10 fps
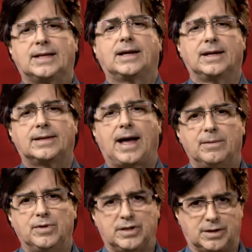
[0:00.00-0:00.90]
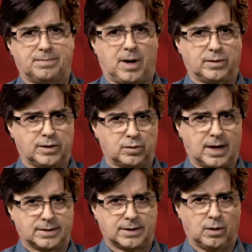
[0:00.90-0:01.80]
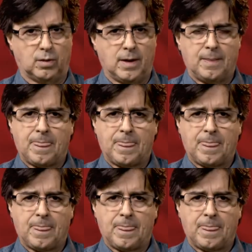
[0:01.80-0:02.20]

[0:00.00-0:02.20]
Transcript: secretária municipal da educação.